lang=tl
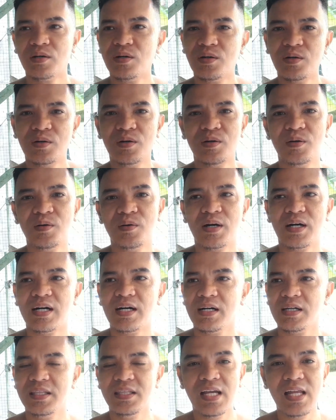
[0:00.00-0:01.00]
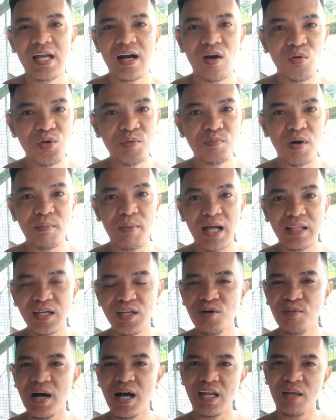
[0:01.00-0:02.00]
So uh, hindi lang ako yung
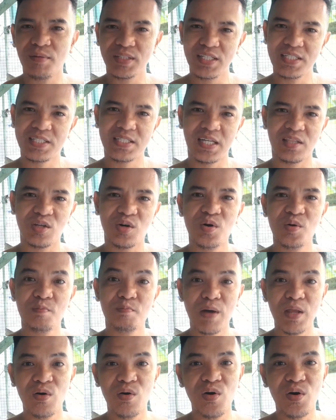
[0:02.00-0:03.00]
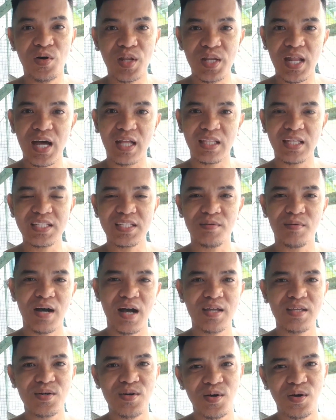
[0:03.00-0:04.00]
babate no mga kalapatids. Ito panoorin natin
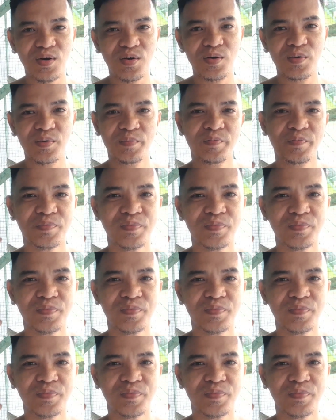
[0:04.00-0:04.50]
samahan niyo ako